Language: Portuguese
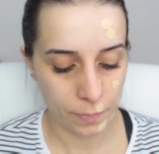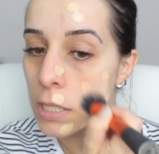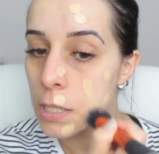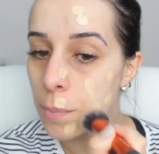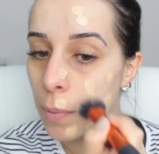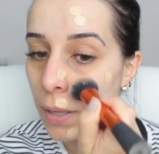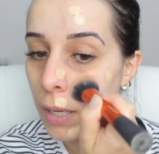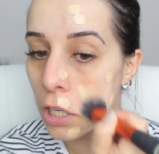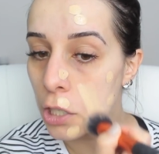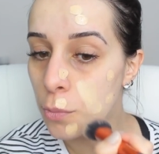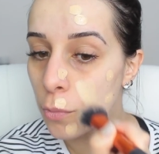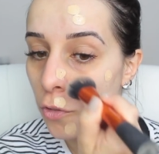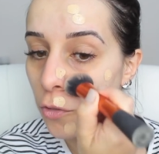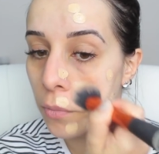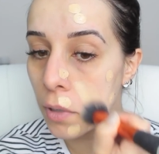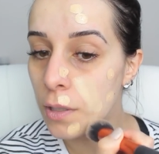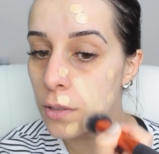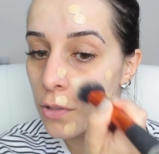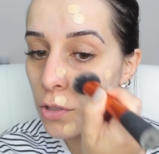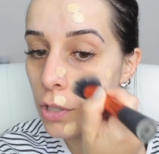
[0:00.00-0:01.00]
espalhar os
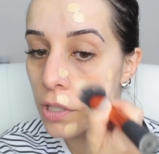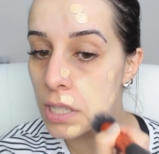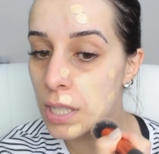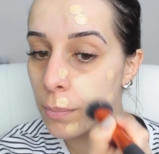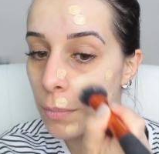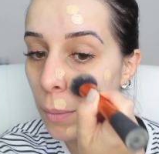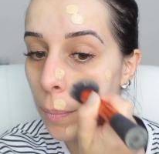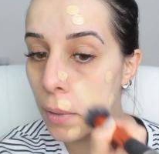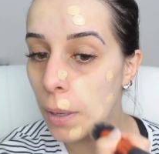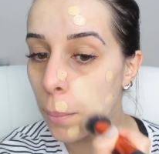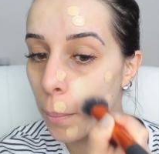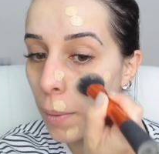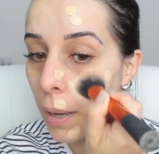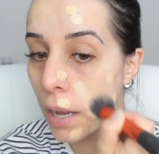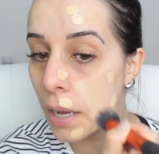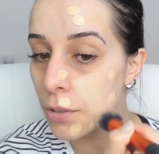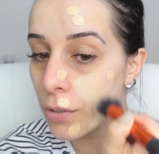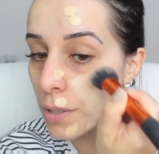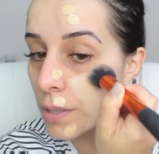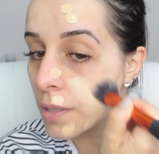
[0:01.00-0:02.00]
movimentos de cima para
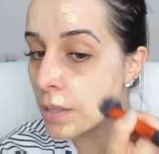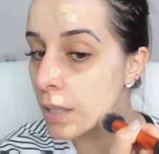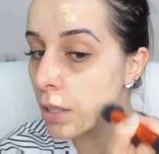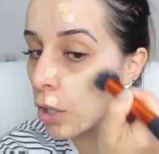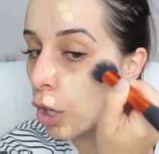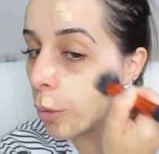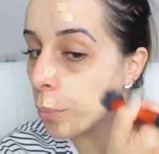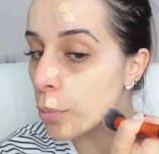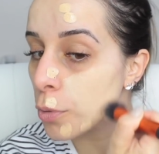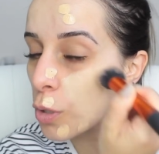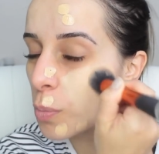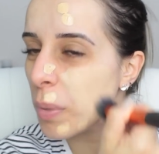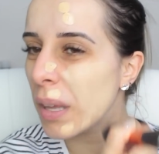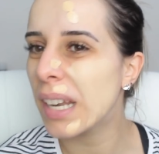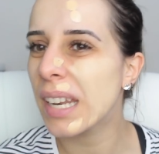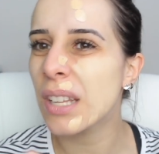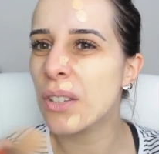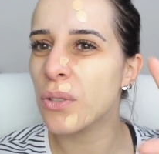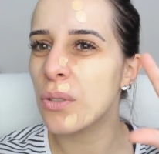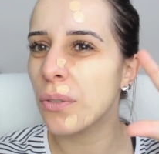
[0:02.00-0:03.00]
baixo, assim, ó, para os
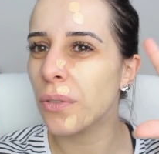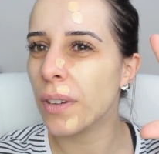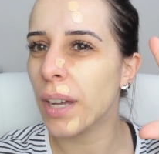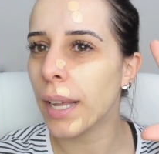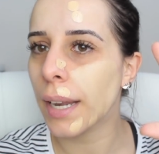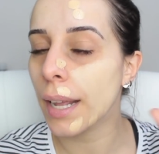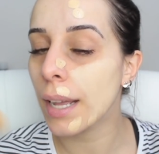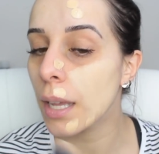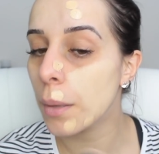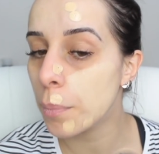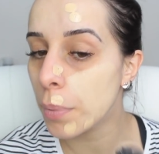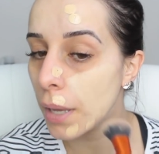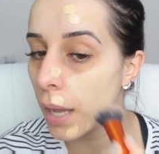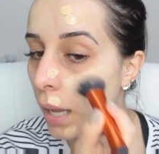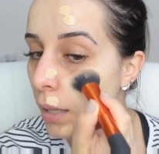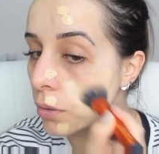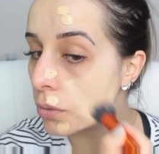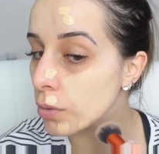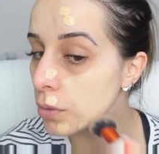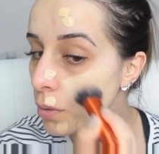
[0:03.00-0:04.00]
pelinhos não ficarem
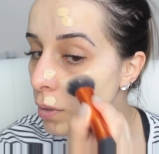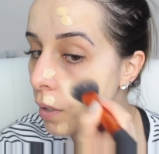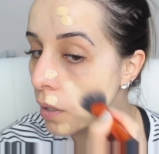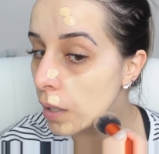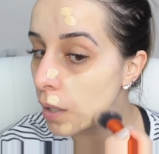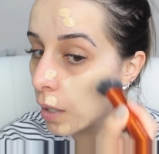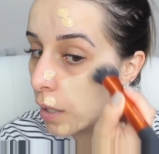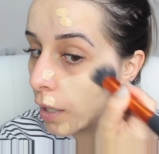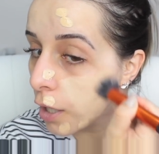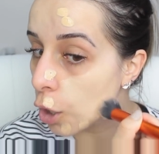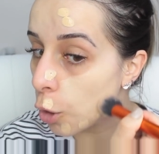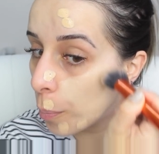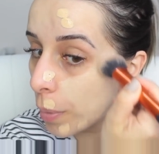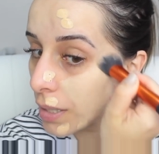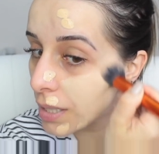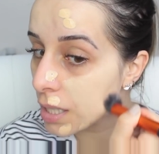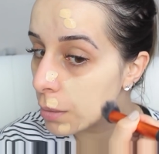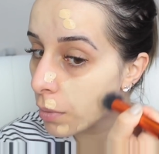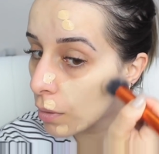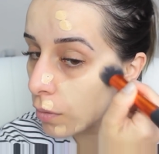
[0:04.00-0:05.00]
arrepiados. Eu
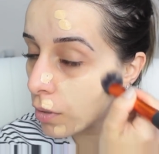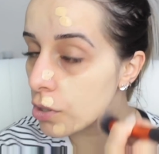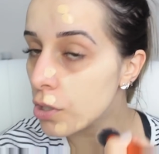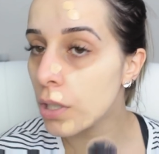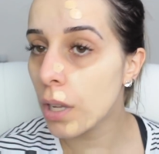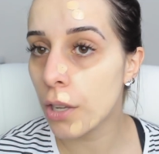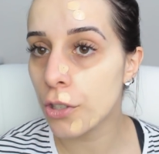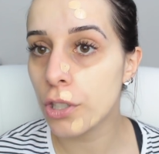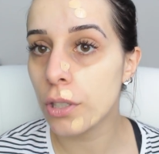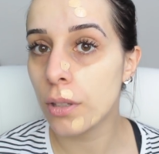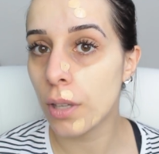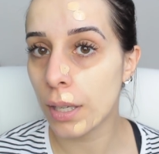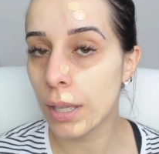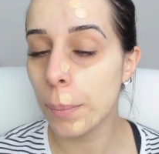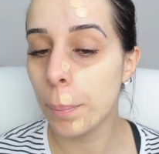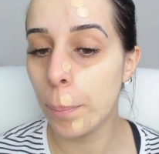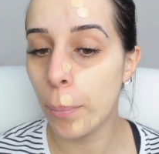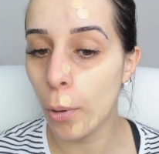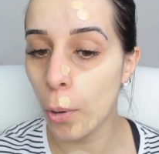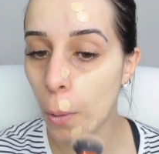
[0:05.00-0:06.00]
passei uma quantidade até que
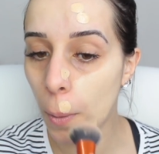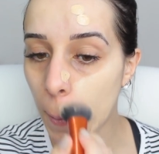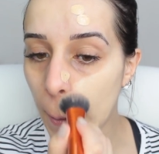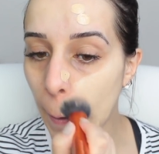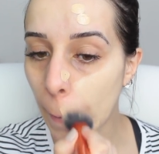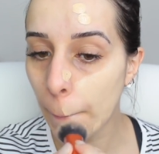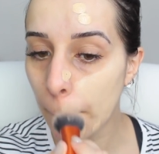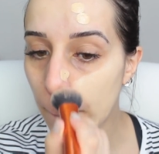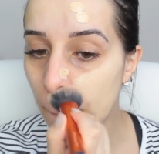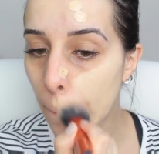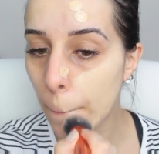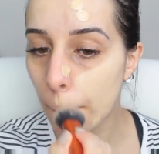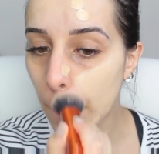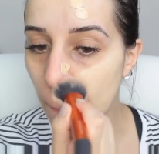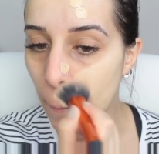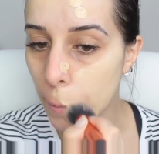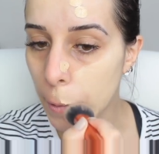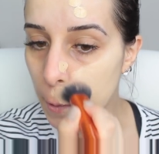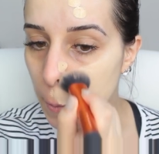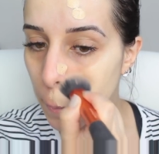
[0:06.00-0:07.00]
pouca,
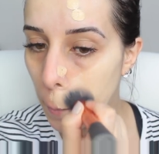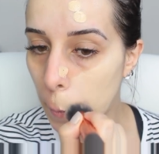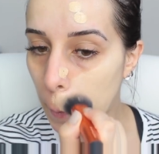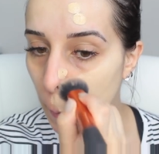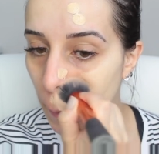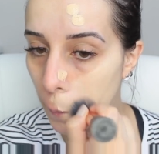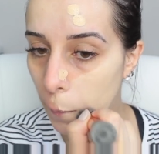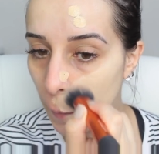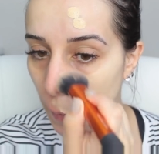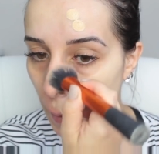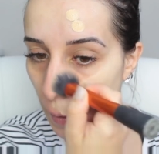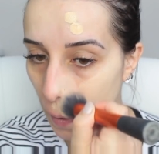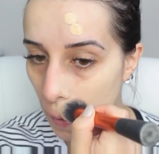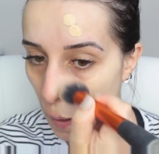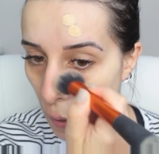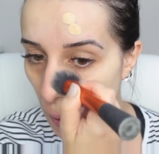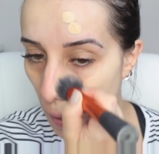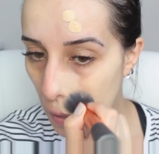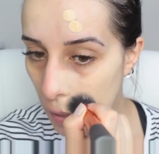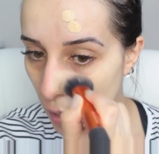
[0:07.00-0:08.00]
vocês podem
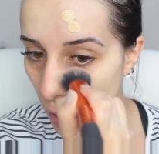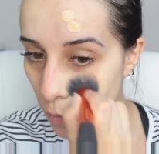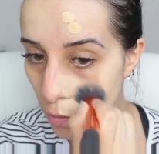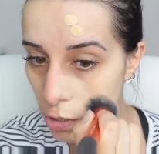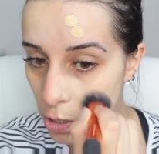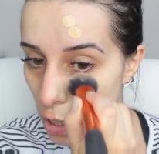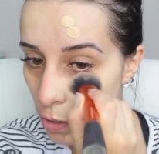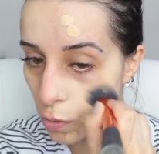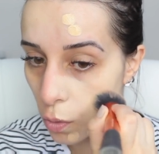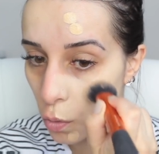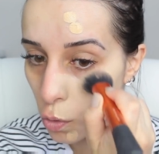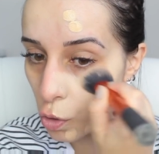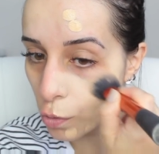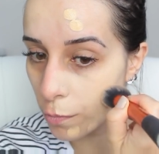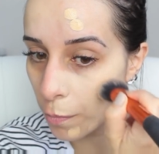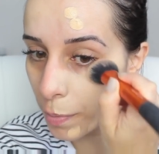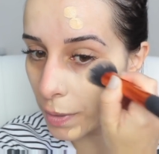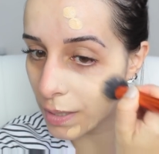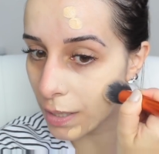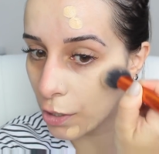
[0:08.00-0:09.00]
ver, que é a quantidade que eu
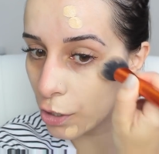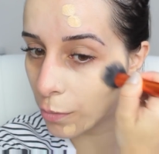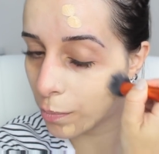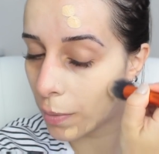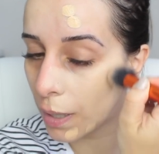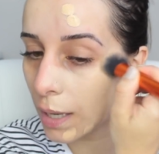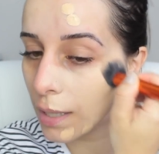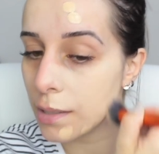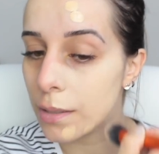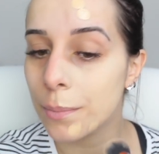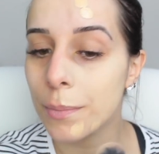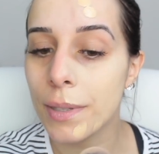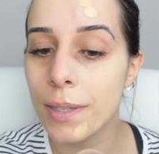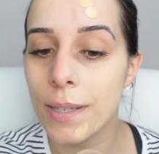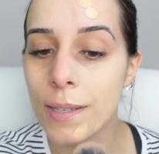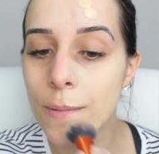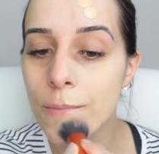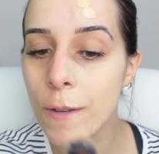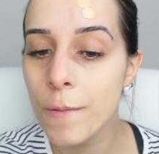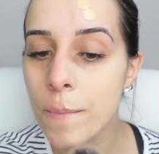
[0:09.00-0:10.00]
costumo passar de base
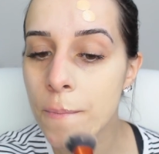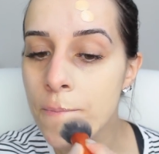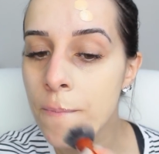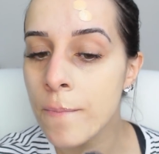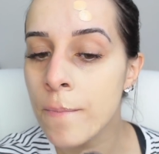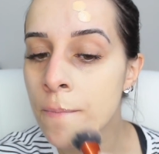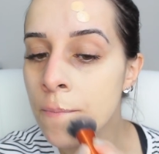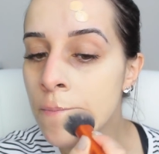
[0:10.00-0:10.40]
mesmo.